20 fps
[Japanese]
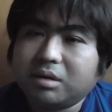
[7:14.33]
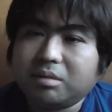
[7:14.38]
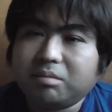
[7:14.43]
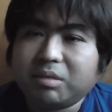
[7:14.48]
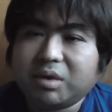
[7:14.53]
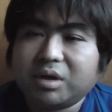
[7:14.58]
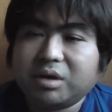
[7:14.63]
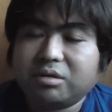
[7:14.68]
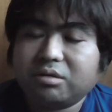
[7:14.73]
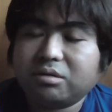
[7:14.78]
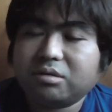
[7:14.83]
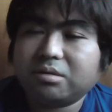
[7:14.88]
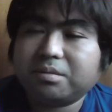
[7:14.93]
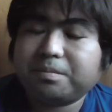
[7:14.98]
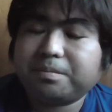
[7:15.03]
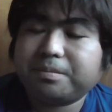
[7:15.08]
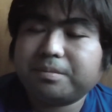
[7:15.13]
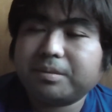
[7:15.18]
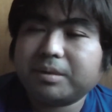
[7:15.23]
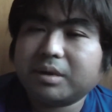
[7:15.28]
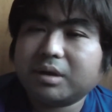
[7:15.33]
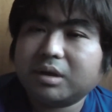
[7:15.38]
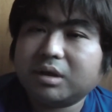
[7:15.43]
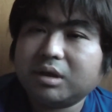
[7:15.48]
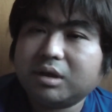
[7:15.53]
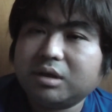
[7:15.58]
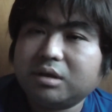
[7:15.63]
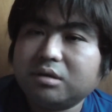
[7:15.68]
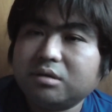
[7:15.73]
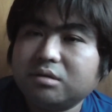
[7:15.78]
まあヨーロッパ
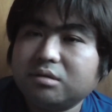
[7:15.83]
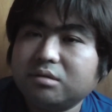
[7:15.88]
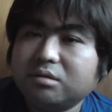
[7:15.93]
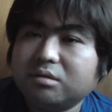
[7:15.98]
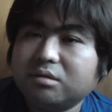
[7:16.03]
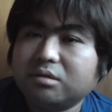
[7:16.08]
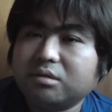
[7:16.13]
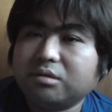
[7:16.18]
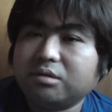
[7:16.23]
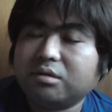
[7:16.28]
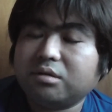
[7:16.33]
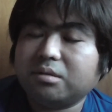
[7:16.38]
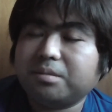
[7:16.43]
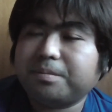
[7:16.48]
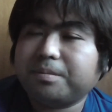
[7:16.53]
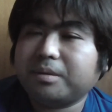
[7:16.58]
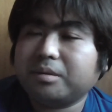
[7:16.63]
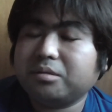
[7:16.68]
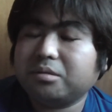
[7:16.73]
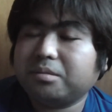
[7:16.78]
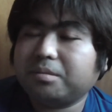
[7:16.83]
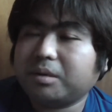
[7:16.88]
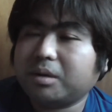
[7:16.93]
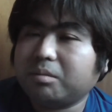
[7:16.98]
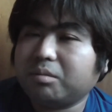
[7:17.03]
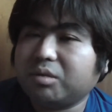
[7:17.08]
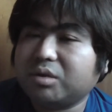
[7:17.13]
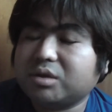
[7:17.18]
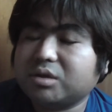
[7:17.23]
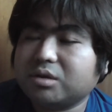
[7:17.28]
EU のヨーロッパの場合
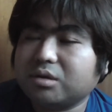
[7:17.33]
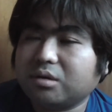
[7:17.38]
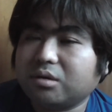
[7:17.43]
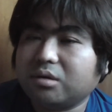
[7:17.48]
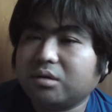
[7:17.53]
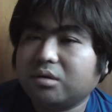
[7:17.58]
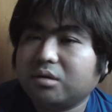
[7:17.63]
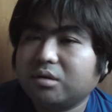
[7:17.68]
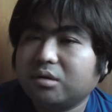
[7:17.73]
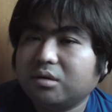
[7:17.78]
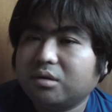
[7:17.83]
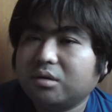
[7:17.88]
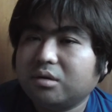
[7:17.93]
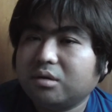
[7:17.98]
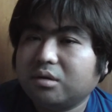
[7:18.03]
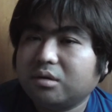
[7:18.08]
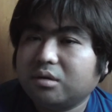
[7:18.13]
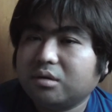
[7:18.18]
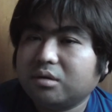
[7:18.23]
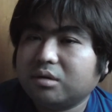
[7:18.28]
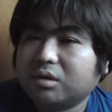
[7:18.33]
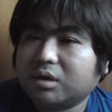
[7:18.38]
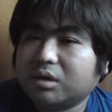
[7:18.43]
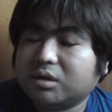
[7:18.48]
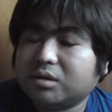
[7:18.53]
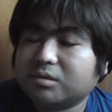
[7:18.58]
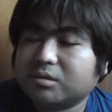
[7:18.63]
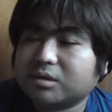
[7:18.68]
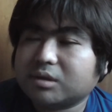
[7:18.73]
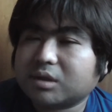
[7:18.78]
も一応なん
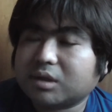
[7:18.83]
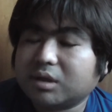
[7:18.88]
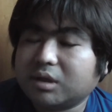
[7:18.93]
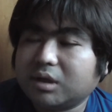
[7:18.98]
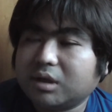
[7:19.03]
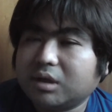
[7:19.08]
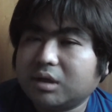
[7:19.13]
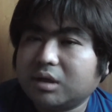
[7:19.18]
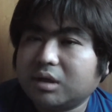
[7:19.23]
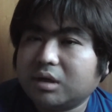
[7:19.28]
ていうんですかね